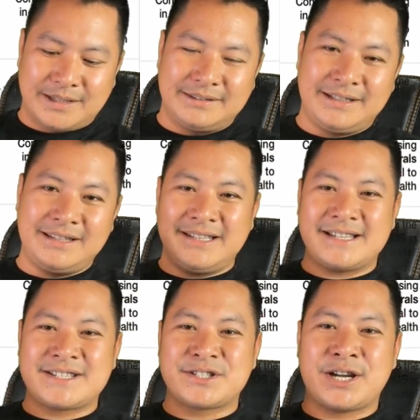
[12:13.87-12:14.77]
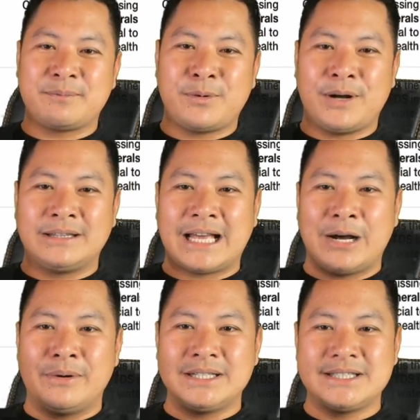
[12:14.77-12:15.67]
TDS chart po ang
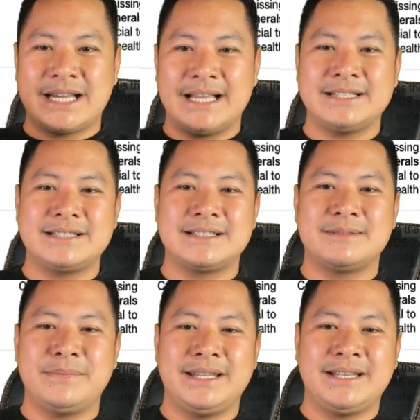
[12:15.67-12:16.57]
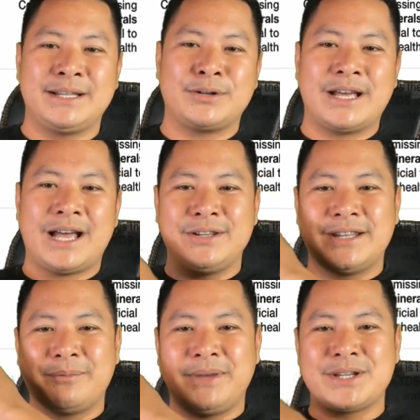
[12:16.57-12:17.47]
tawag dyan. Binigyan ko na kayo
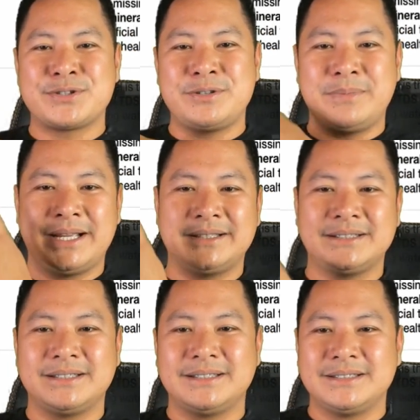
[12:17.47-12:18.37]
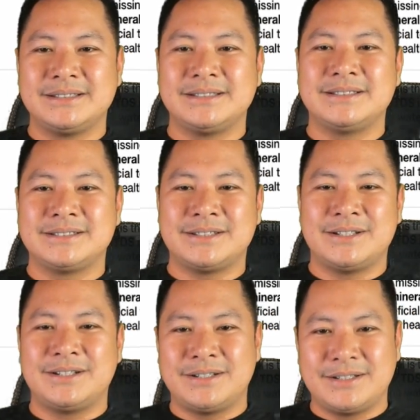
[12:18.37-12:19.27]
ng measurement. So,
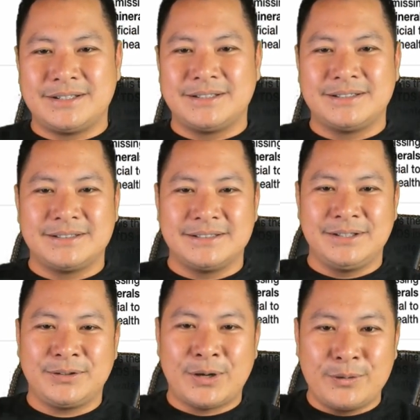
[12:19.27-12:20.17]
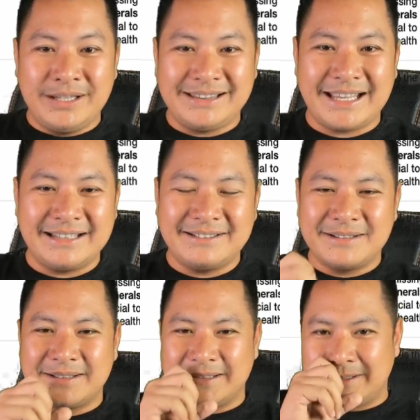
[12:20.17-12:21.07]
hindi ko na ulitin.
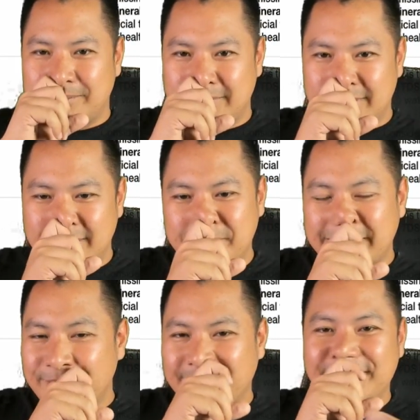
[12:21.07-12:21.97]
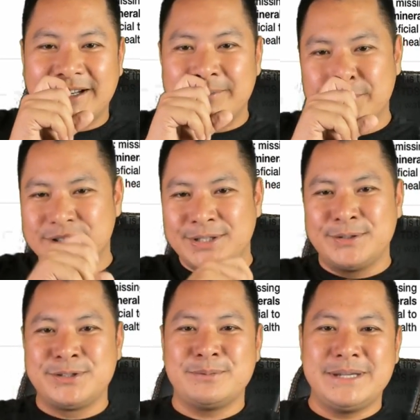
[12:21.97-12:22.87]
Panoorin nyo lang po sa
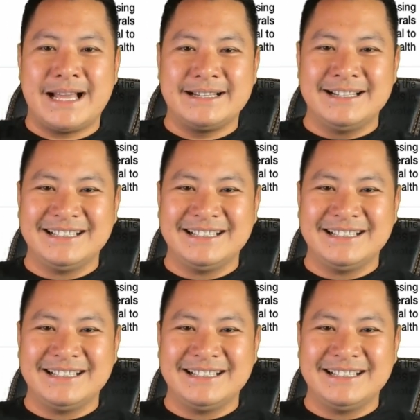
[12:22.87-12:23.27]
YouTube yan.